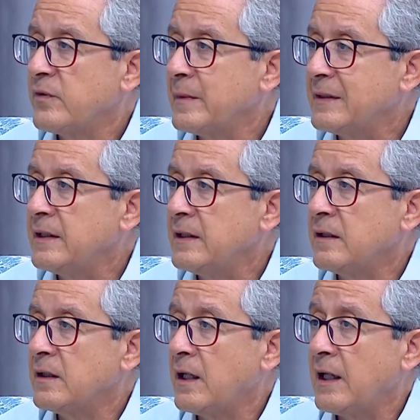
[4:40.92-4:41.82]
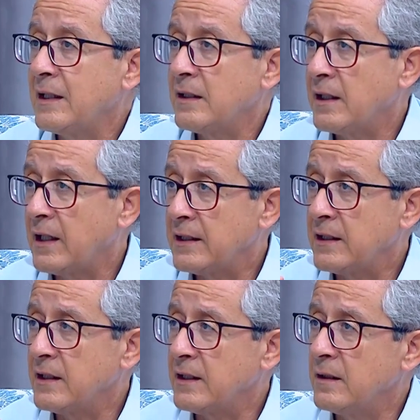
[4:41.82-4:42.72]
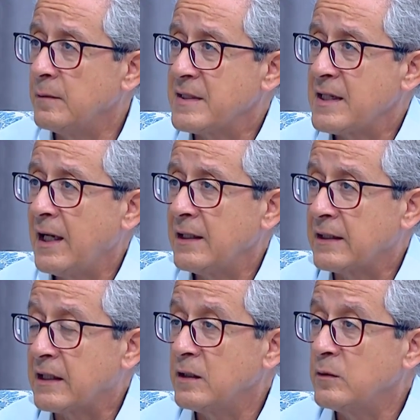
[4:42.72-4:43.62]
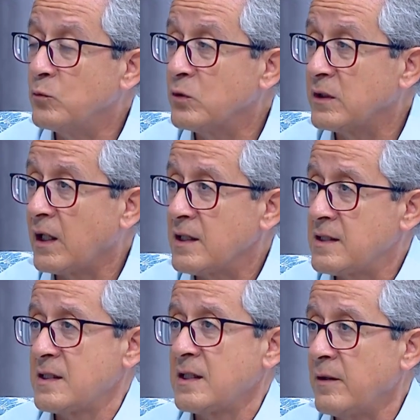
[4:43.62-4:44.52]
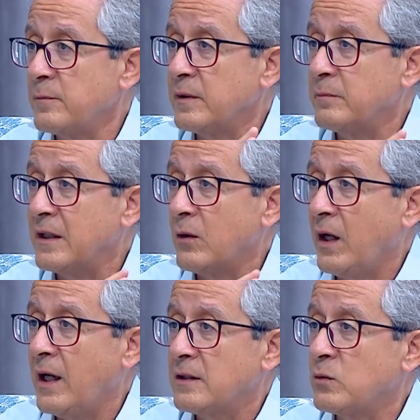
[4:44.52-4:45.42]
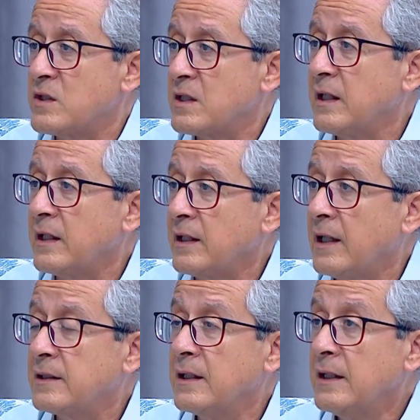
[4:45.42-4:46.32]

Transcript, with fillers: في مدينه هاي المساحه المتخصصه خاصه باللوحات والجداريات